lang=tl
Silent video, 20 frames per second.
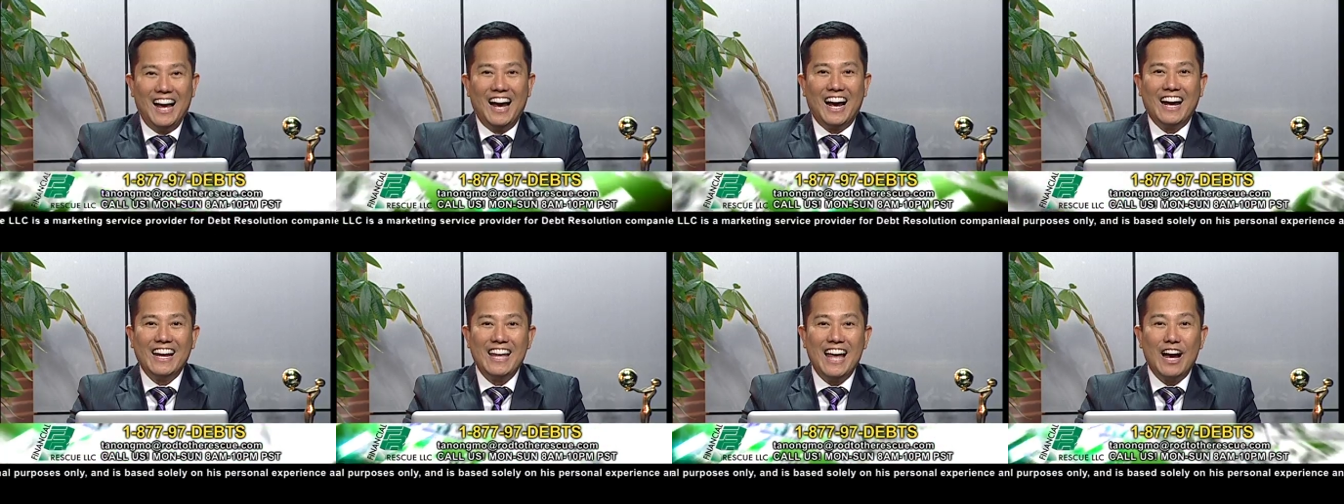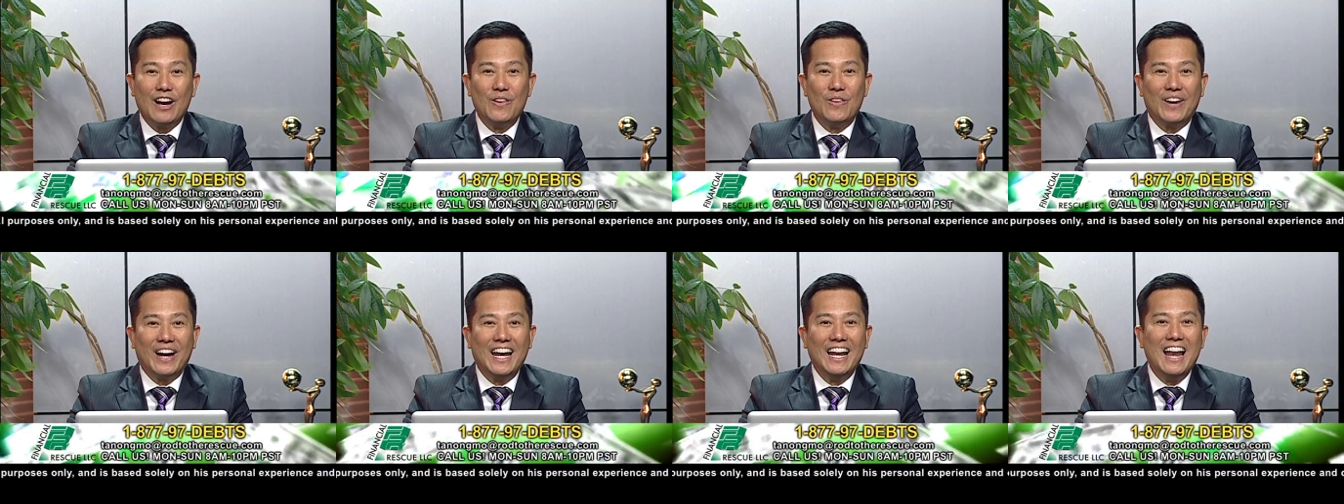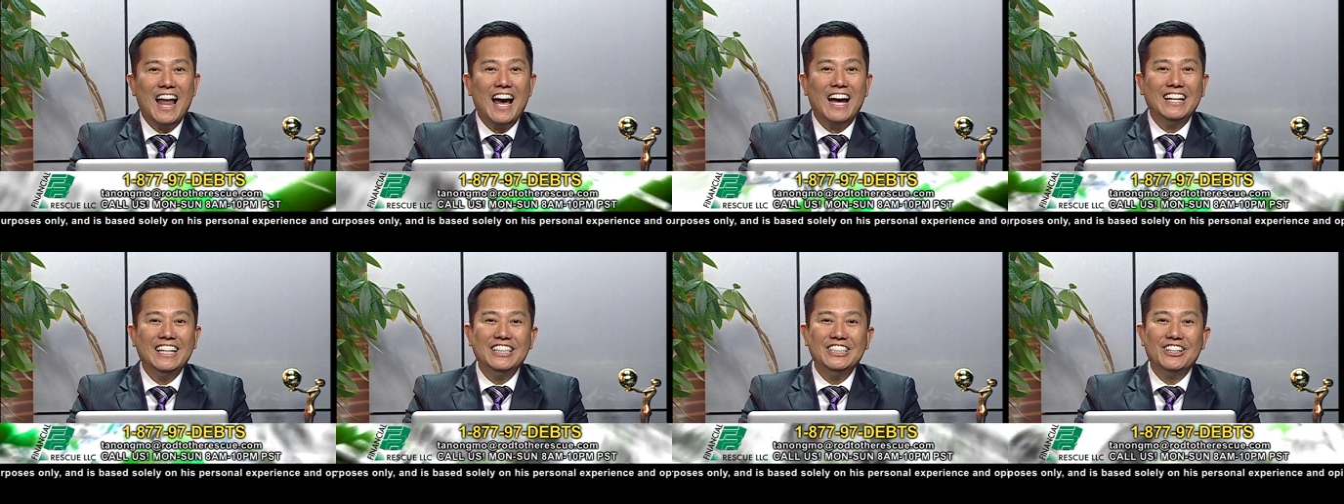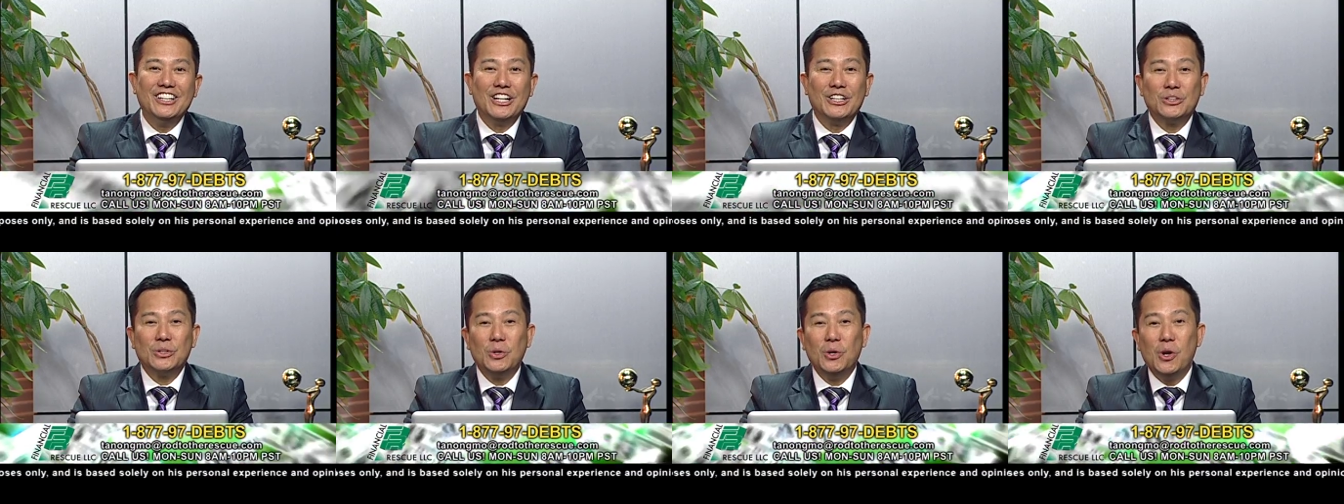Kaya kung kailangan ninyo
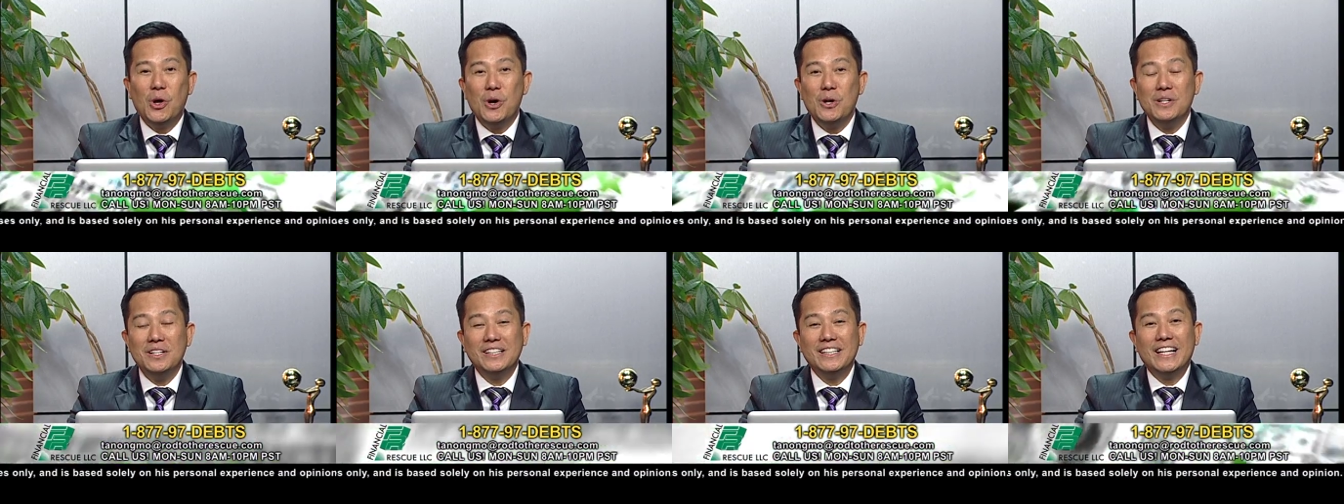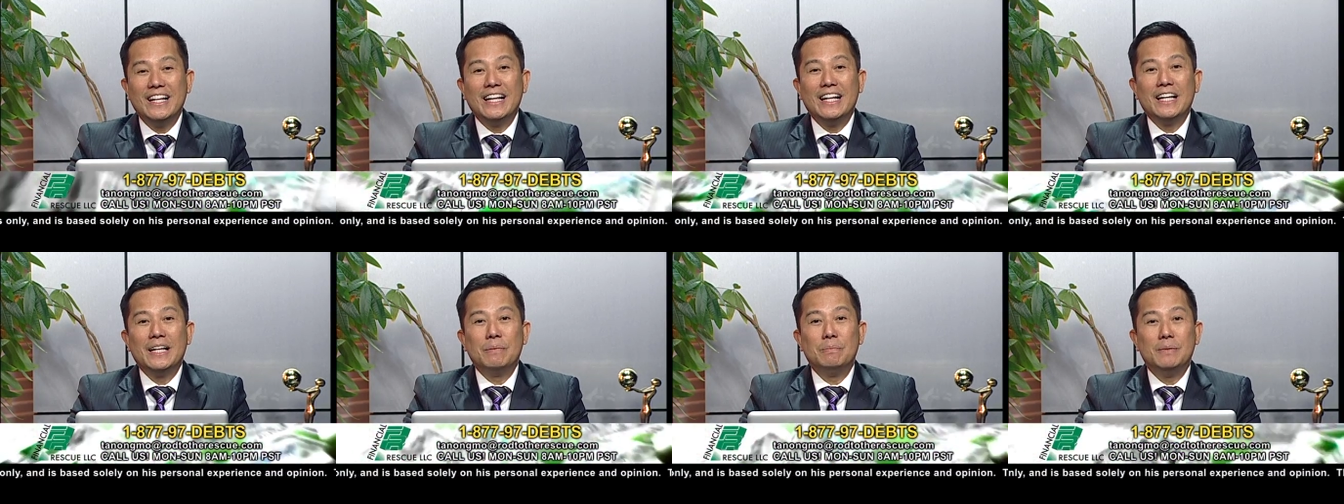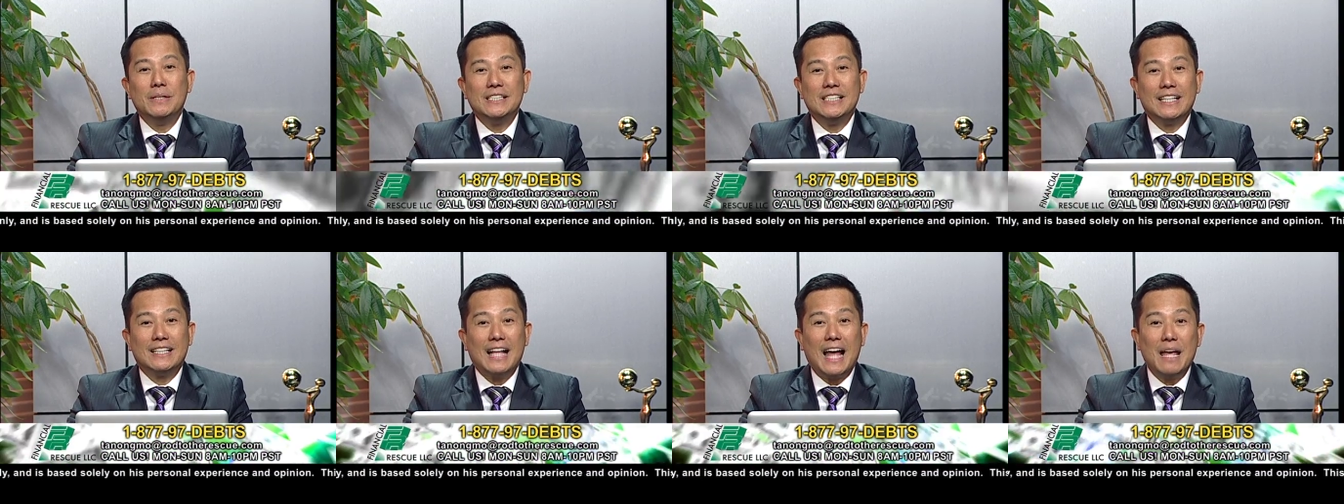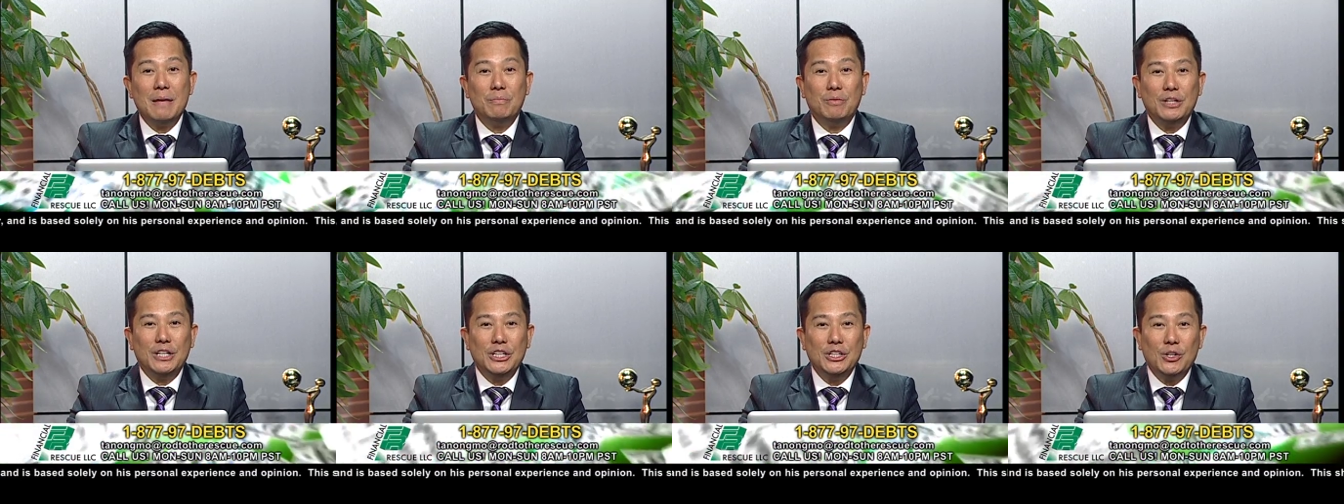ng tulong,
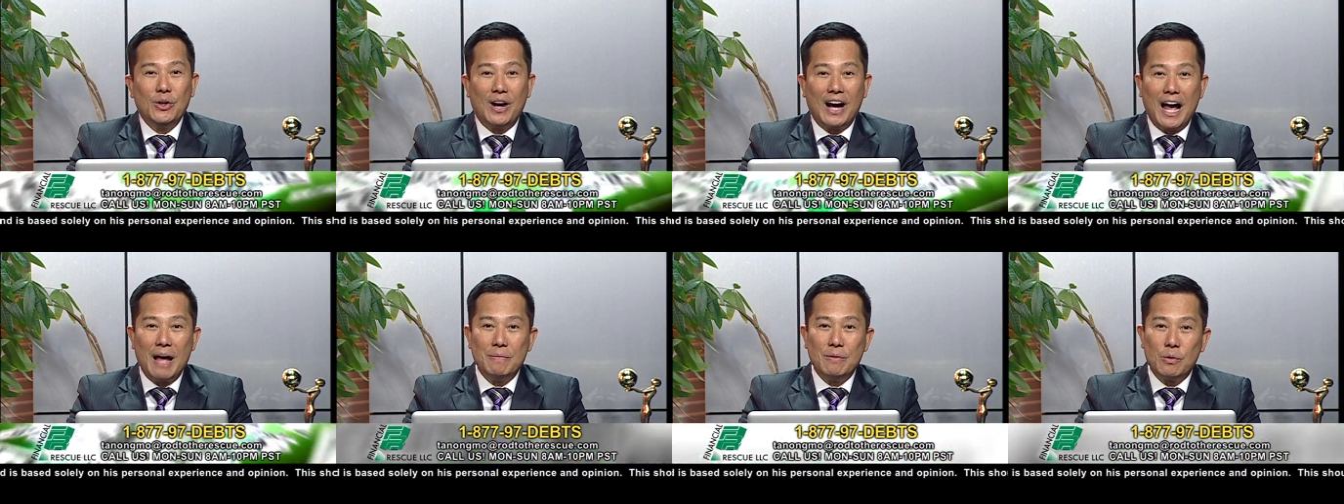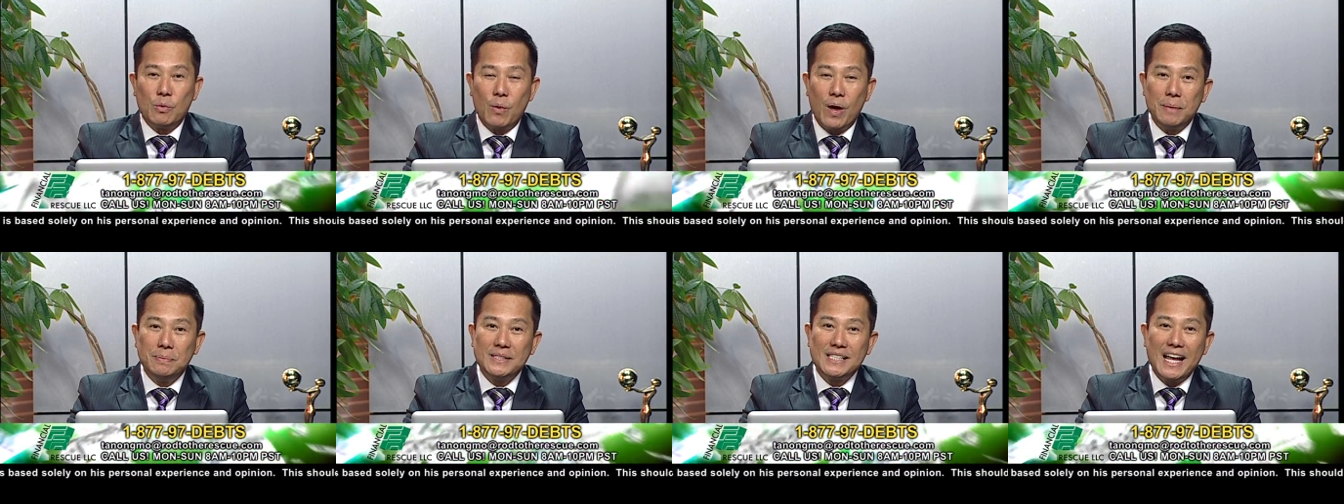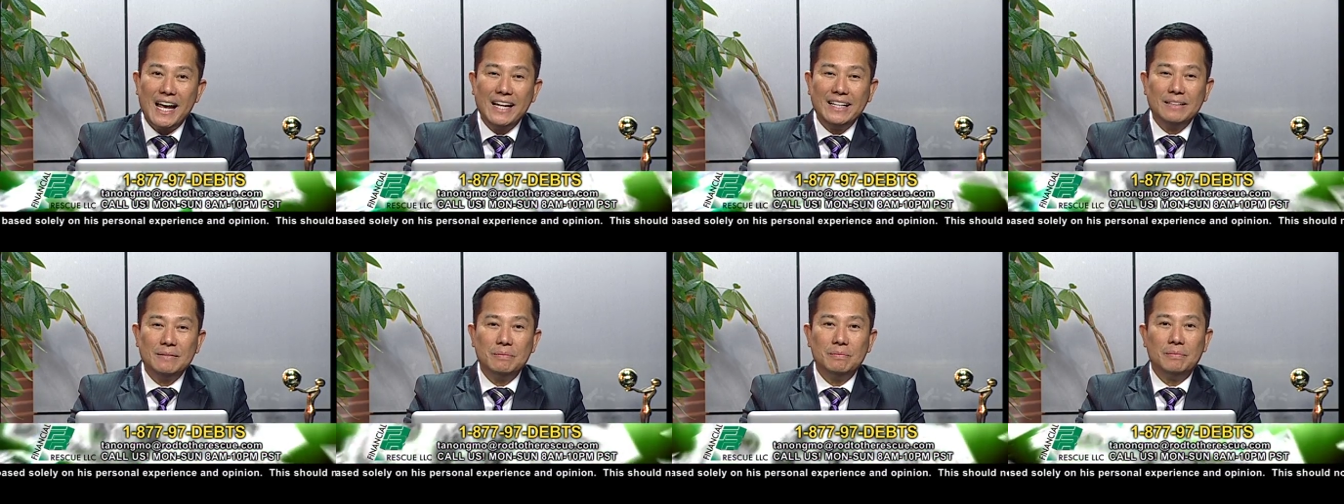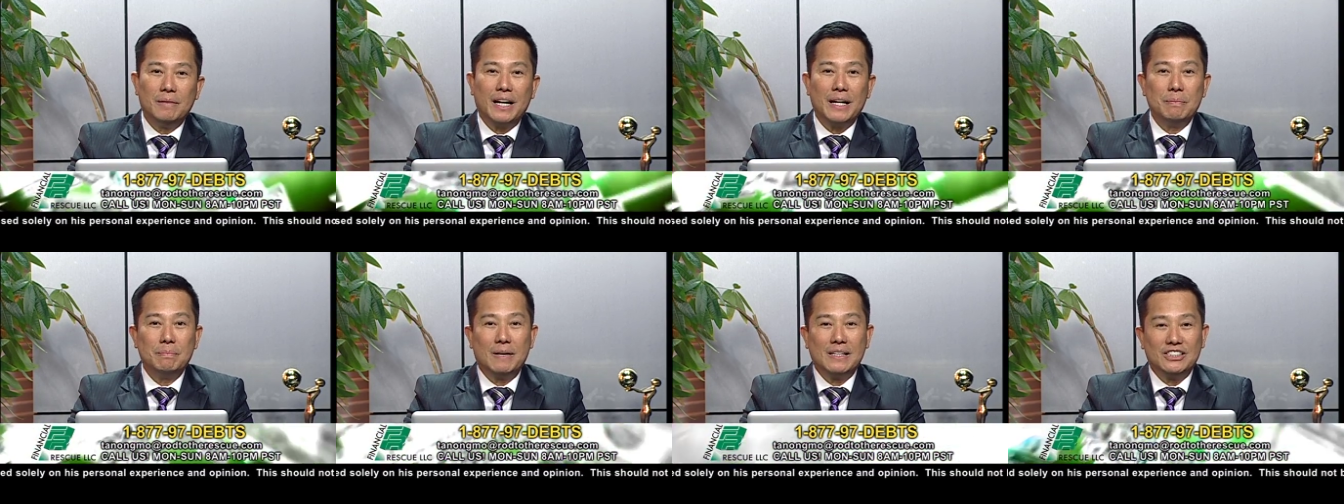bisitahin po ninyo ang aming website,
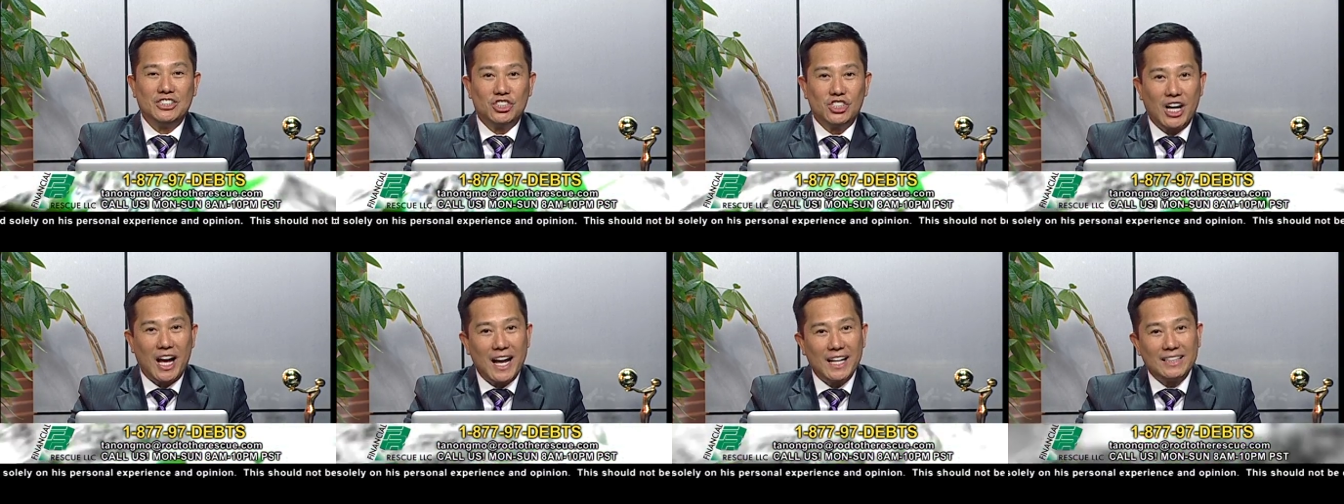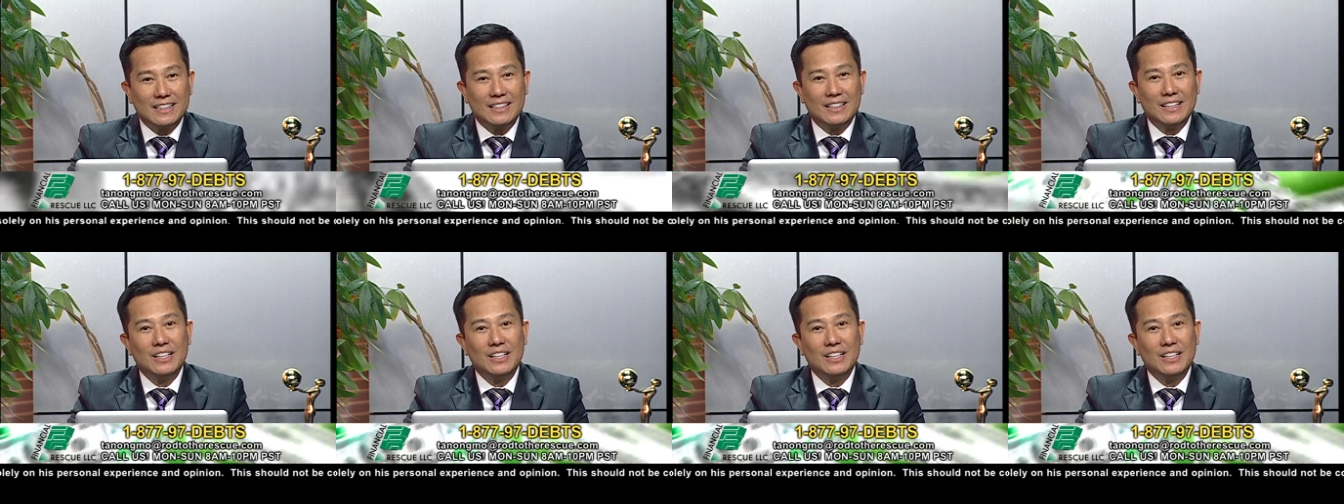makipag-chat,